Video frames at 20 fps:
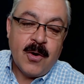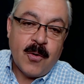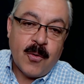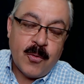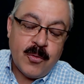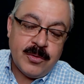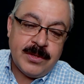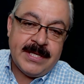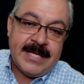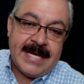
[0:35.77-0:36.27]

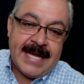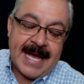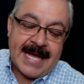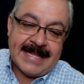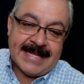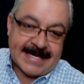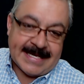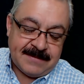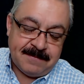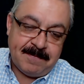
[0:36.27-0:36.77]
Un día
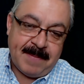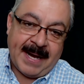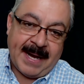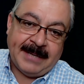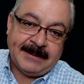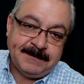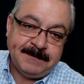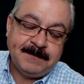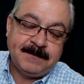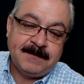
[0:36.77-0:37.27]
de
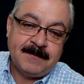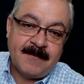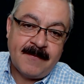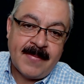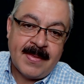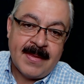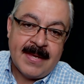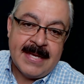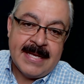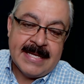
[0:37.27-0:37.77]
spa.
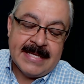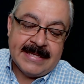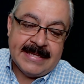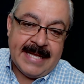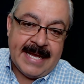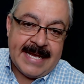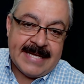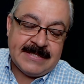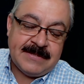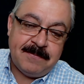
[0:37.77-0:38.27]

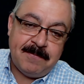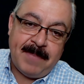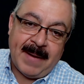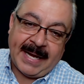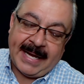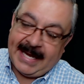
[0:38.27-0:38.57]
De spa